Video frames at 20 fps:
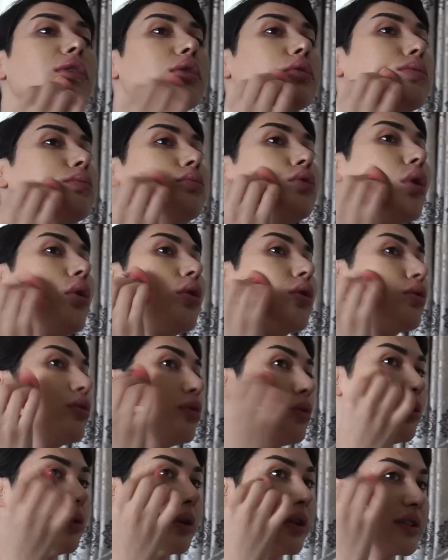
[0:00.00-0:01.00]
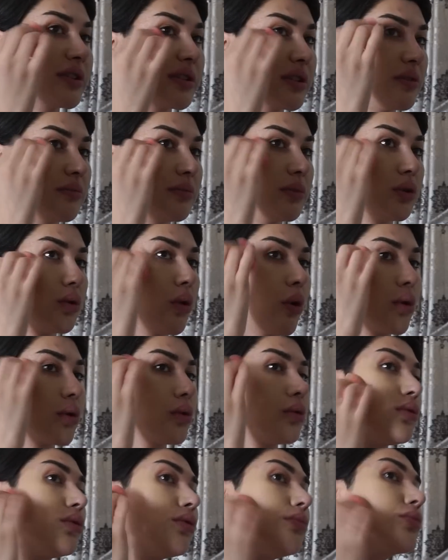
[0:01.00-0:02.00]
Tüm yorgun hissimi,
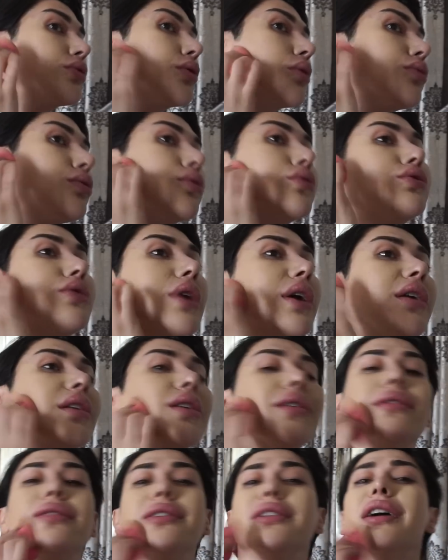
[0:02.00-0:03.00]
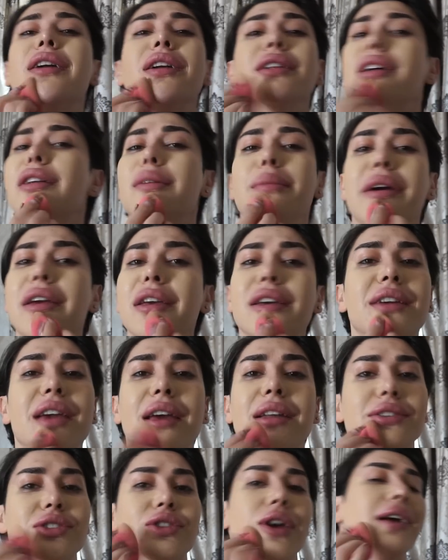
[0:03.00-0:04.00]
yorgunluğumu götürecek. Yaralarıma iyi
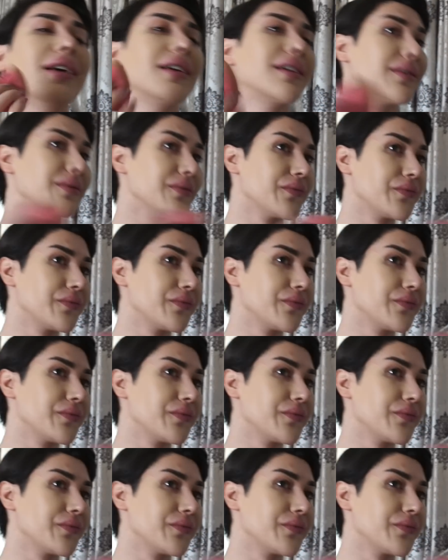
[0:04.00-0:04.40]
gelecek.